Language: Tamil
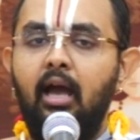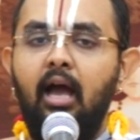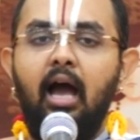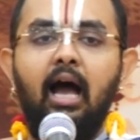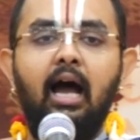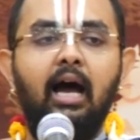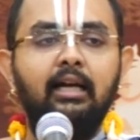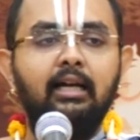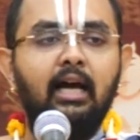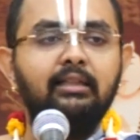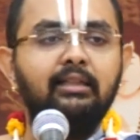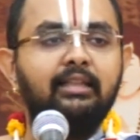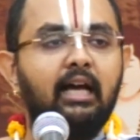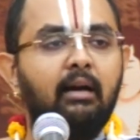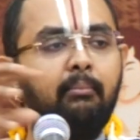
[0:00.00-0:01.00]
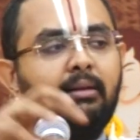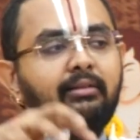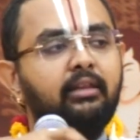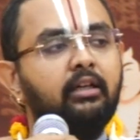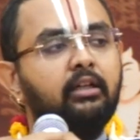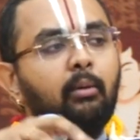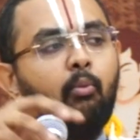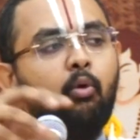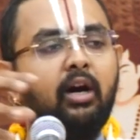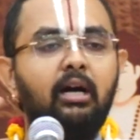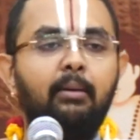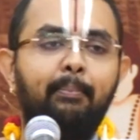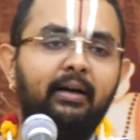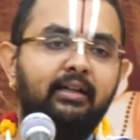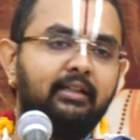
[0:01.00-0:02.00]
ஆனால் அது தர்மத்துக்கு
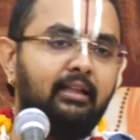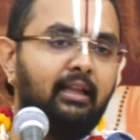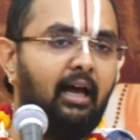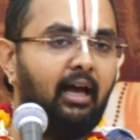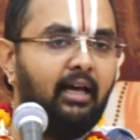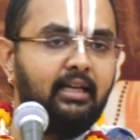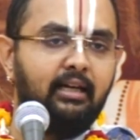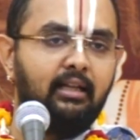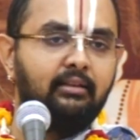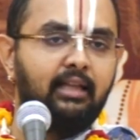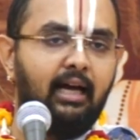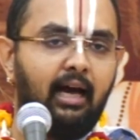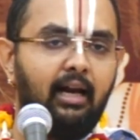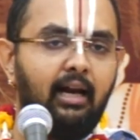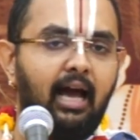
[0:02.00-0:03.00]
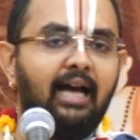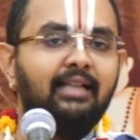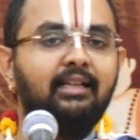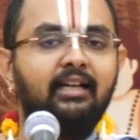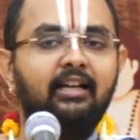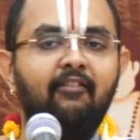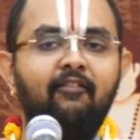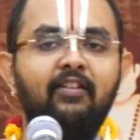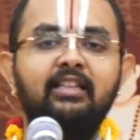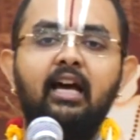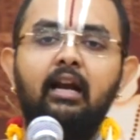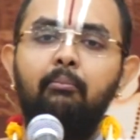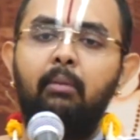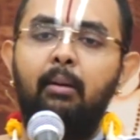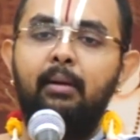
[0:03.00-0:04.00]
முரண்பட்டதாக இருந்தால் அதுக்கு
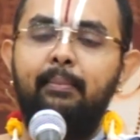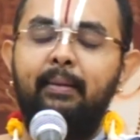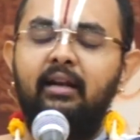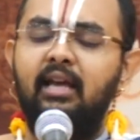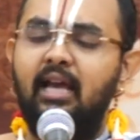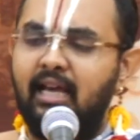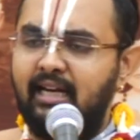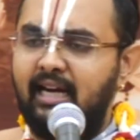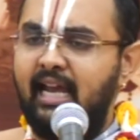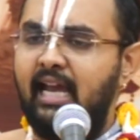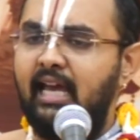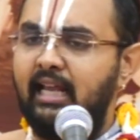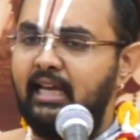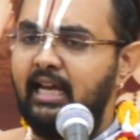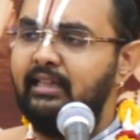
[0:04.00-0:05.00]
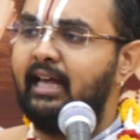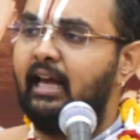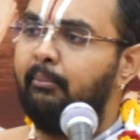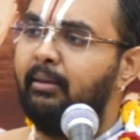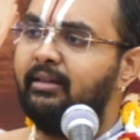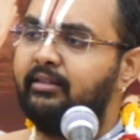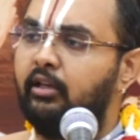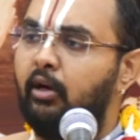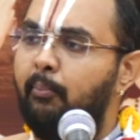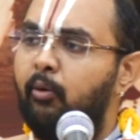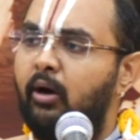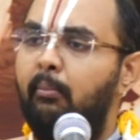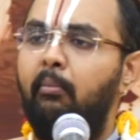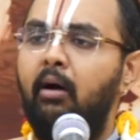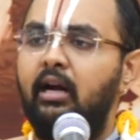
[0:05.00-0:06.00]
விதர்மம்னு பேர் நேரையே தர்மத்துக்கு
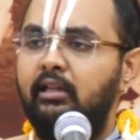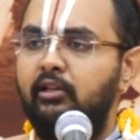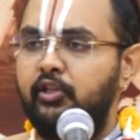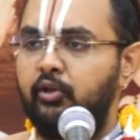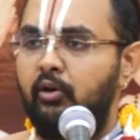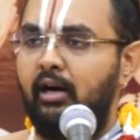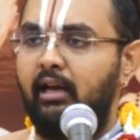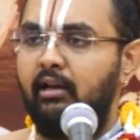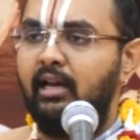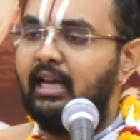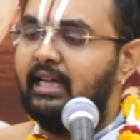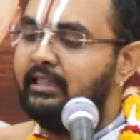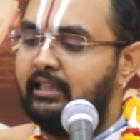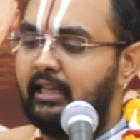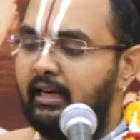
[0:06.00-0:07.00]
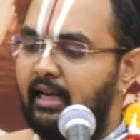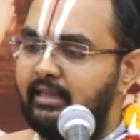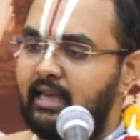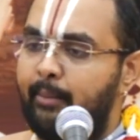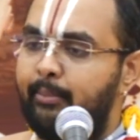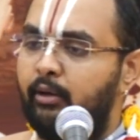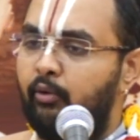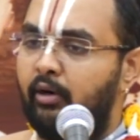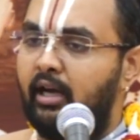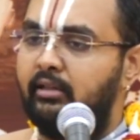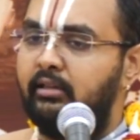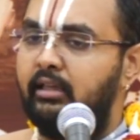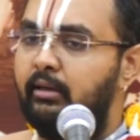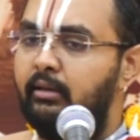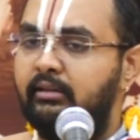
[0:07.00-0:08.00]
புறம்பானதுன்னு வச்சுக்கோங்களேன் இதெல்லாம் சாப்பிடக்கூடாது
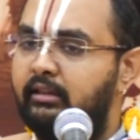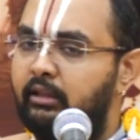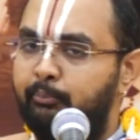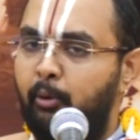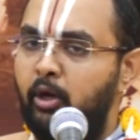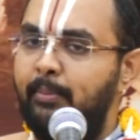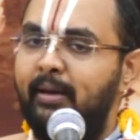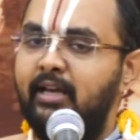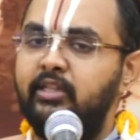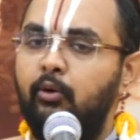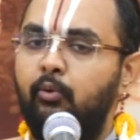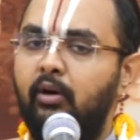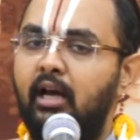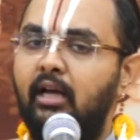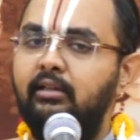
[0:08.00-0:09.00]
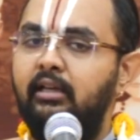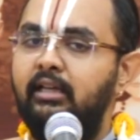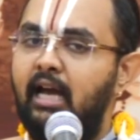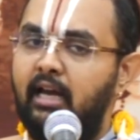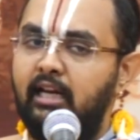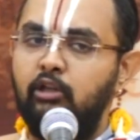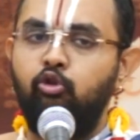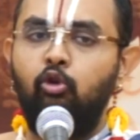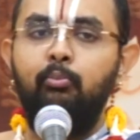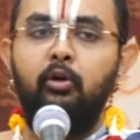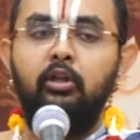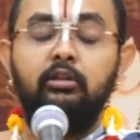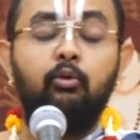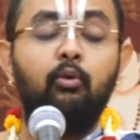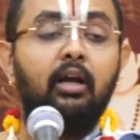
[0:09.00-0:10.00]
பொய் பேசக்கூடாது யாரையும்
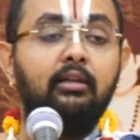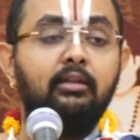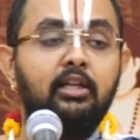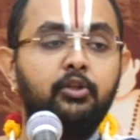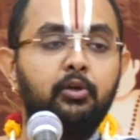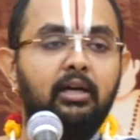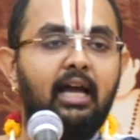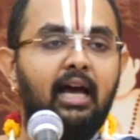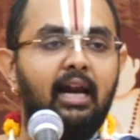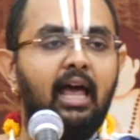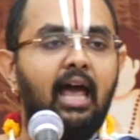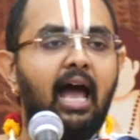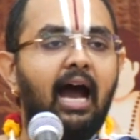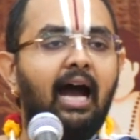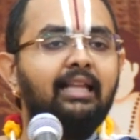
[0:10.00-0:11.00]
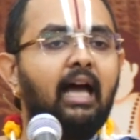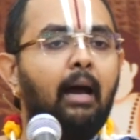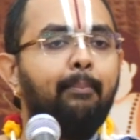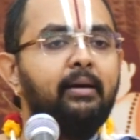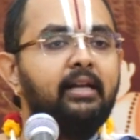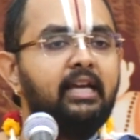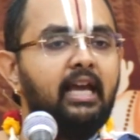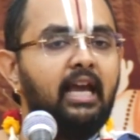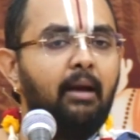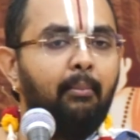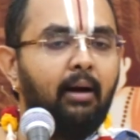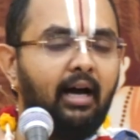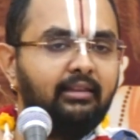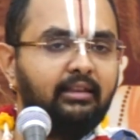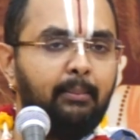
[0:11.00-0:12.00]
துன்புறுத்தக்கூடாதுன்னு சொன்னால் அதை அப்படியே
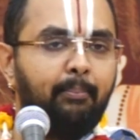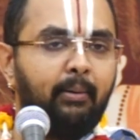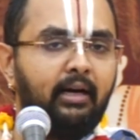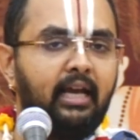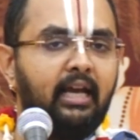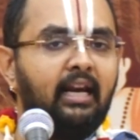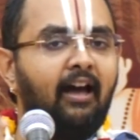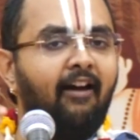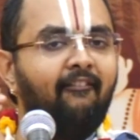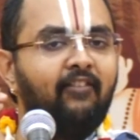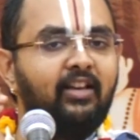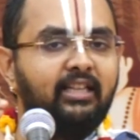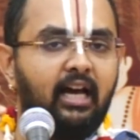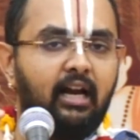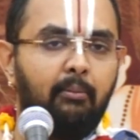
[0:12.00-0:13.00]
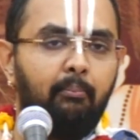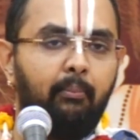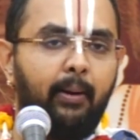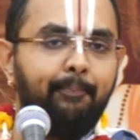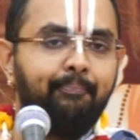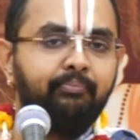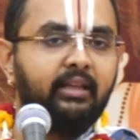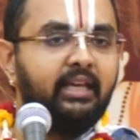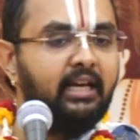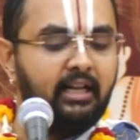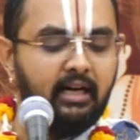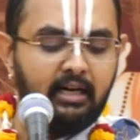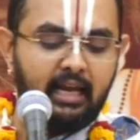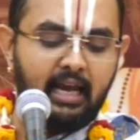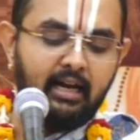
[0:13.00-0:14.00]
மாற்றி பண்ணேன்னா விதர்மம் என்று
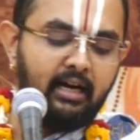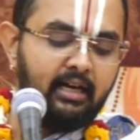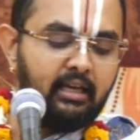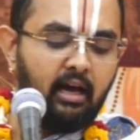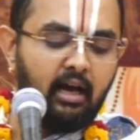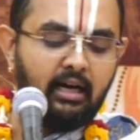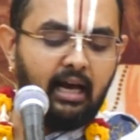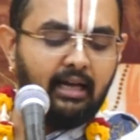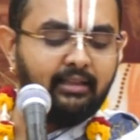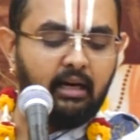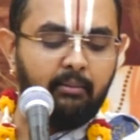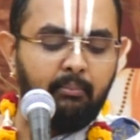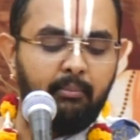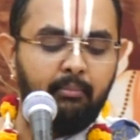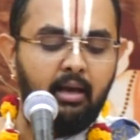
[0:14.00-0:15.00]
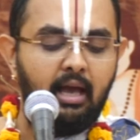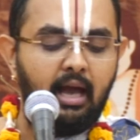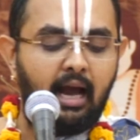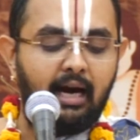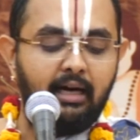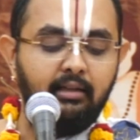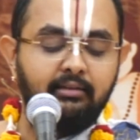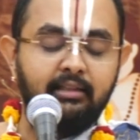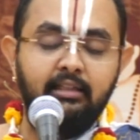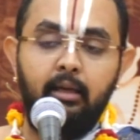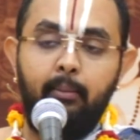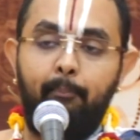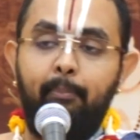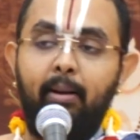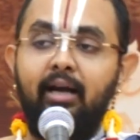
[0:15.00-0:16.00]
நேரடியான அதர்மம் அடுத்தது
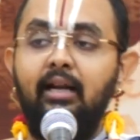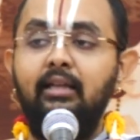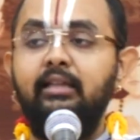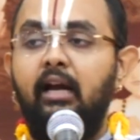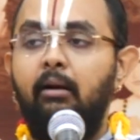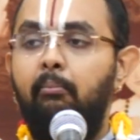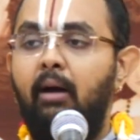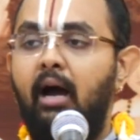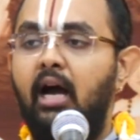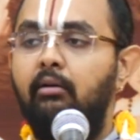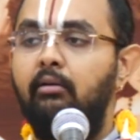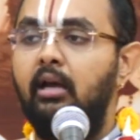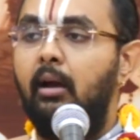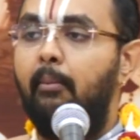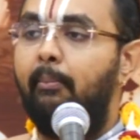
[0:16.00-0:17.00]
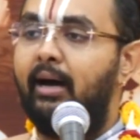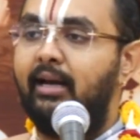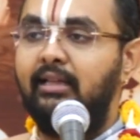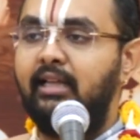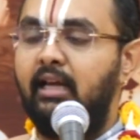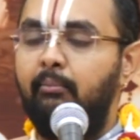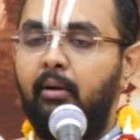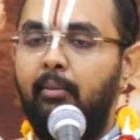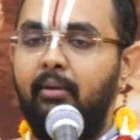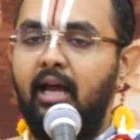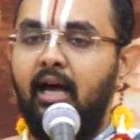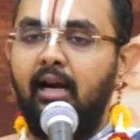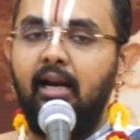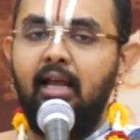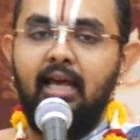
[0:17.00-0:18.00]
பரதர்மக
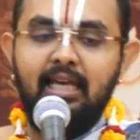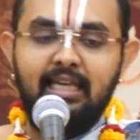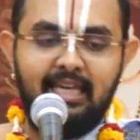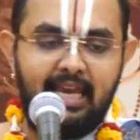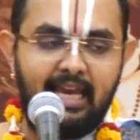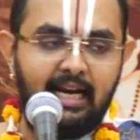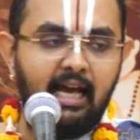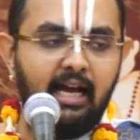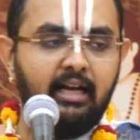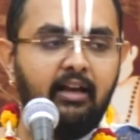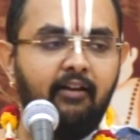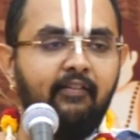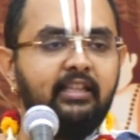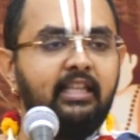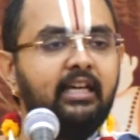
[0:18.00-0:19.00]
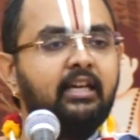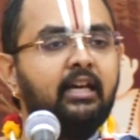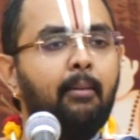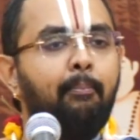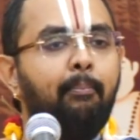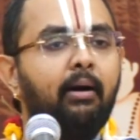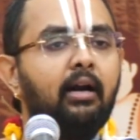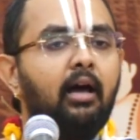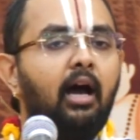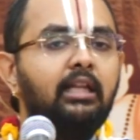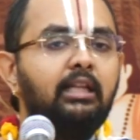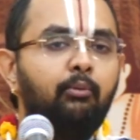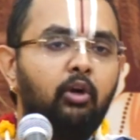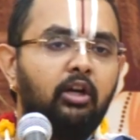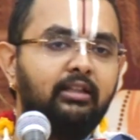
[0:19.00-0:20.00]
பரதர்மம்னால் எனக்கு விதிக்கப்படாத
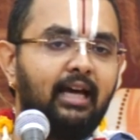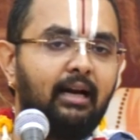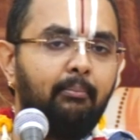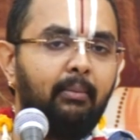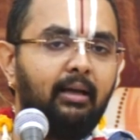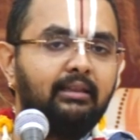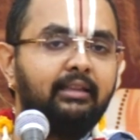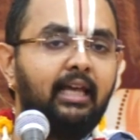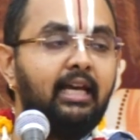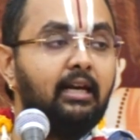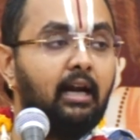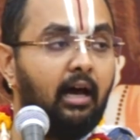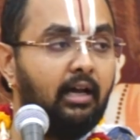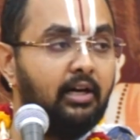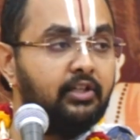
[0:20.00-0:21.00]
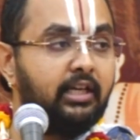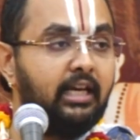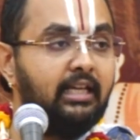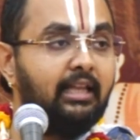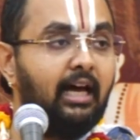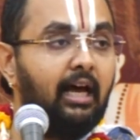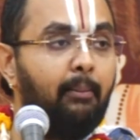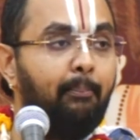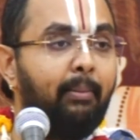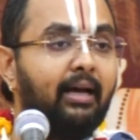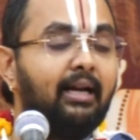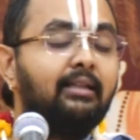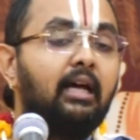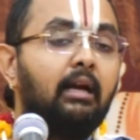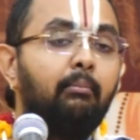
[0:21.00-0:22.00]
ஒரு தர்மத்தை நான் செய்தால்
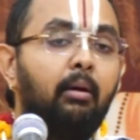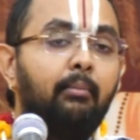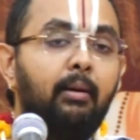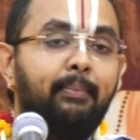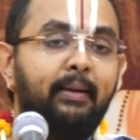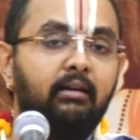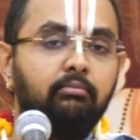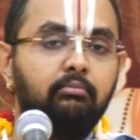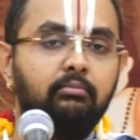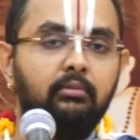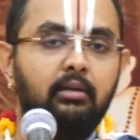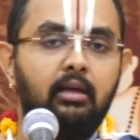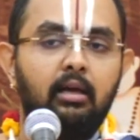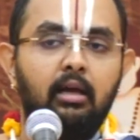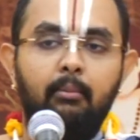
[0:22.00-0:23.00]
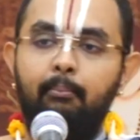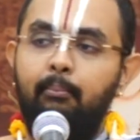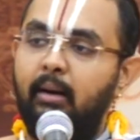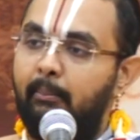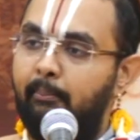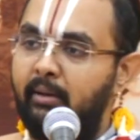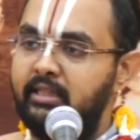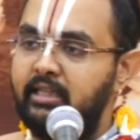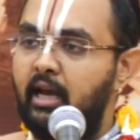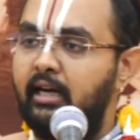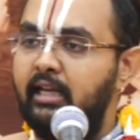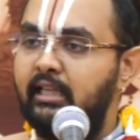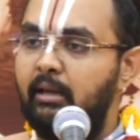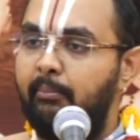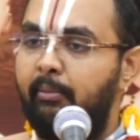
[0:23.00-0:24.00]
பரதர்மம்னு பேர் பிரம்மச்சாரி
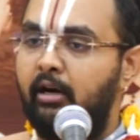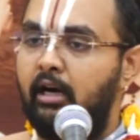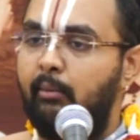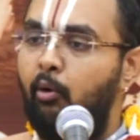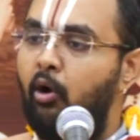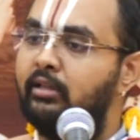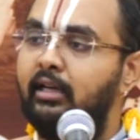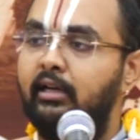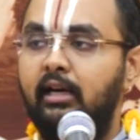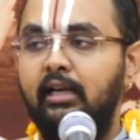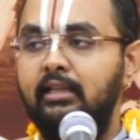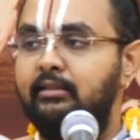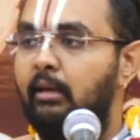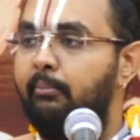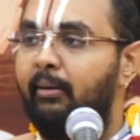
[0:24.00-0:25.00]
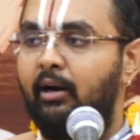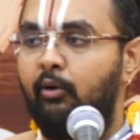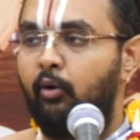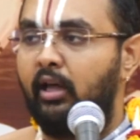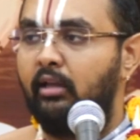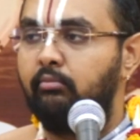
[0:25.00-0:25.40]
எதை பண்ணணுமோ அதை கிரகஸ்தன் பண்ணக்கூடாது